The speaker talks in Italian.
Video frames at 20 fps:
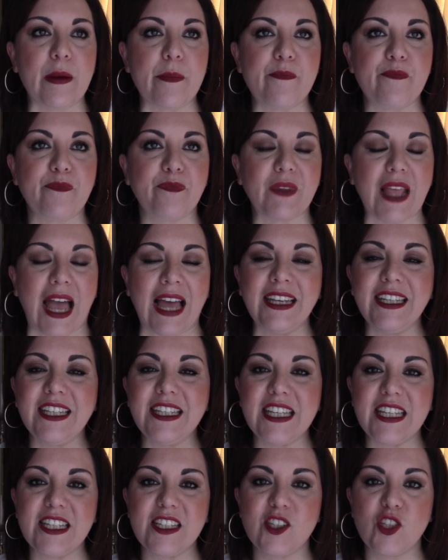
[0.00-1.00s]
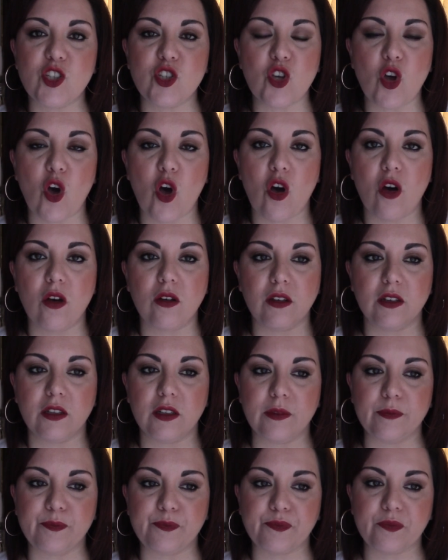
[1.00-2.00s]
ehm, all'inizio
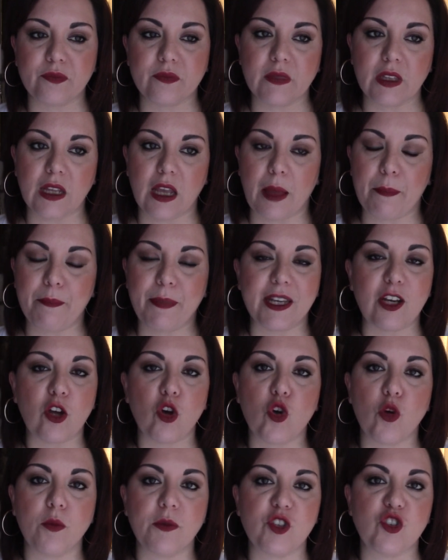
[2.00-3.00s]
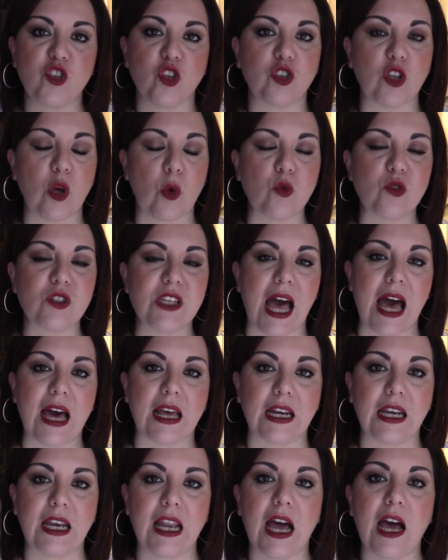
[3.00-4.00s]
ehm, appena ho cominciato a
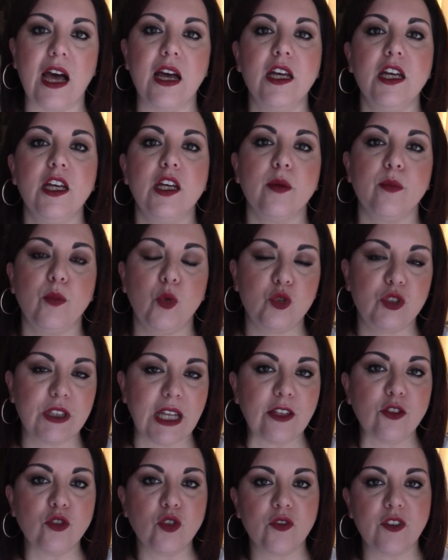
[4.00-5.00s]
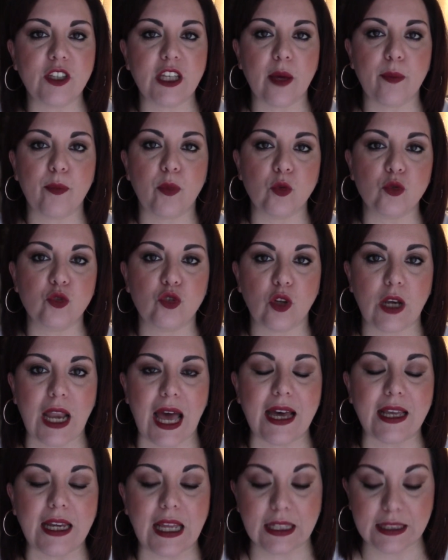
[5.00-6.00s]
usarla buttando via appunto
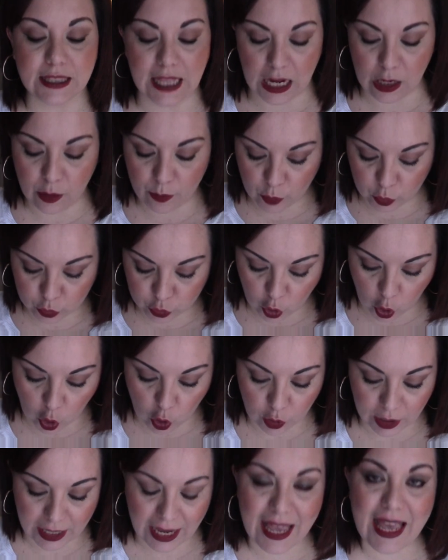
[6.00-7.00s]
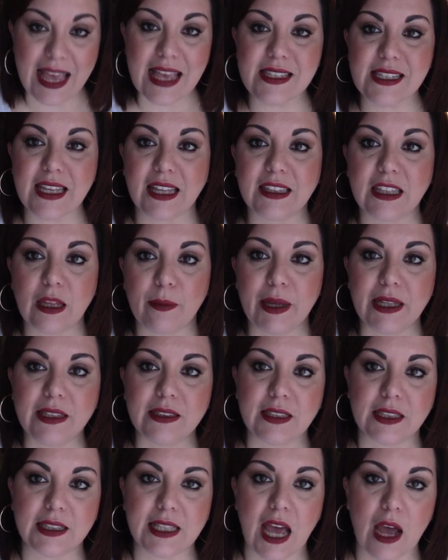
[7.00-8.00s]
l'aria dal motore
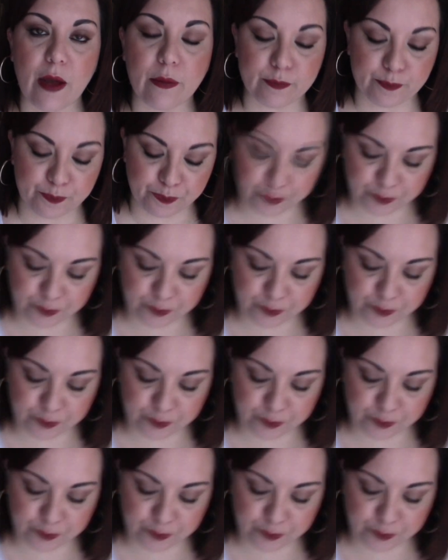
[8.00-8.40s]
esattamente da,